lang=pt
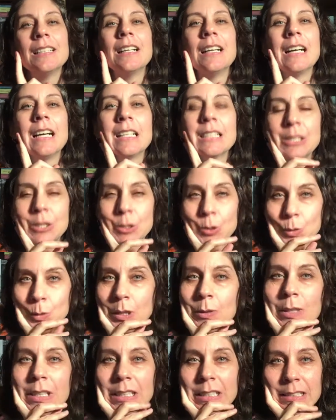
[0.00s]
A sua
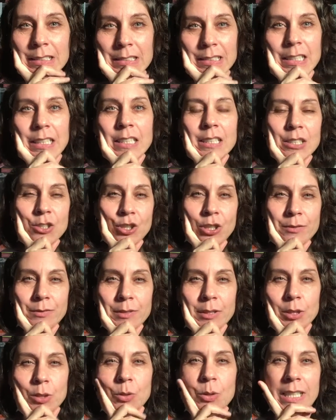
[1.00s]
quarentena já
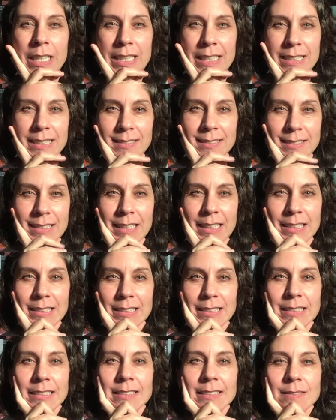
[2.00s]
virou
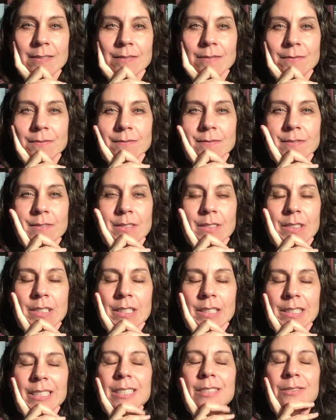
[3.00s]
quarentena?
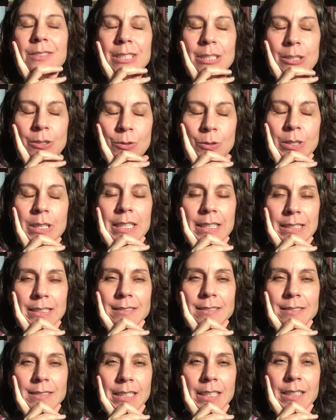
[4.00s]
Se virou
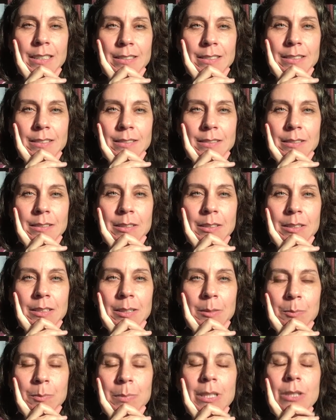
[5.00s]
quarentena,
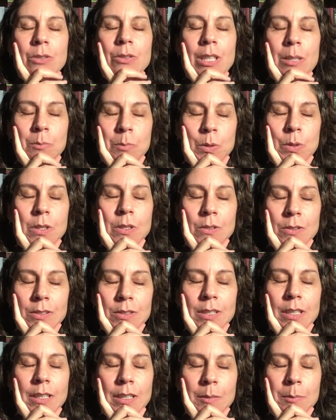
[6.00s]
pelo amor do
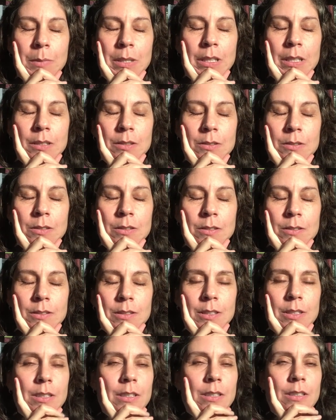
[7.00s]
Saramago,
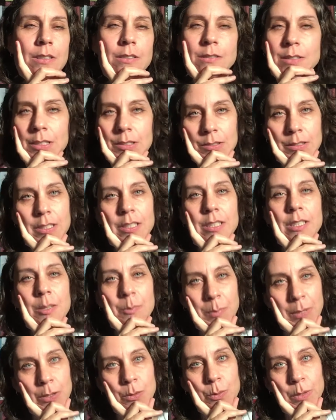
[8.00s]
não ligue
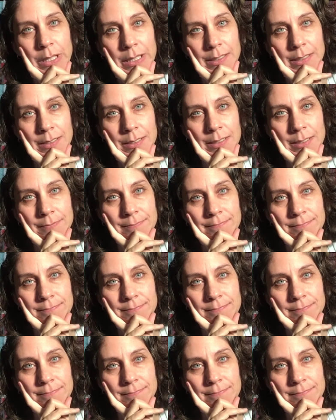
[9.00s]
para o ex.